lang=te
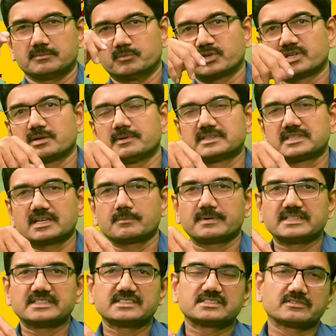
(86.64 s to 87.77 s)
ముఖ్యమంత్రిగా
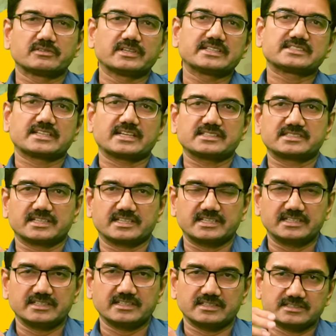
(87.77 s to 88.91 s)
పనిచేసిన వైఎస్ రాజశేఖర
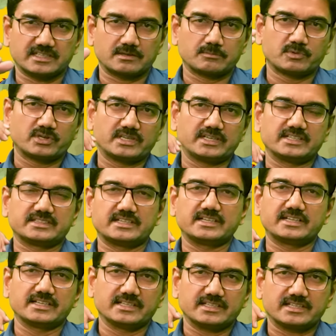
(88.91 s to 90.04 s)
రెడ్డి గారు జగన్మోహన్ రెడ్డి
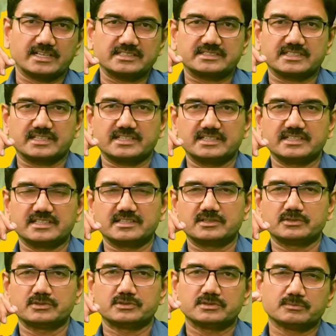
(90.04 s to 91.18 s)
తండ్రి రాజశేఖర రెడ్డి గారు
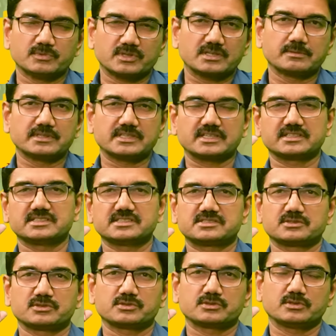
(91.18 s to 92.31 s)
ముఖ్యమంత్రిగా చేసిన
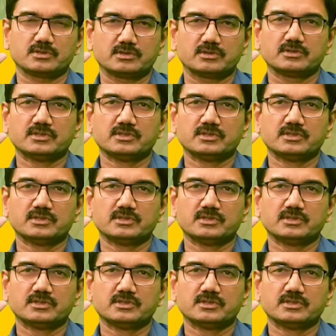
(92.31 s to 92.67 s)
రోజుల్లో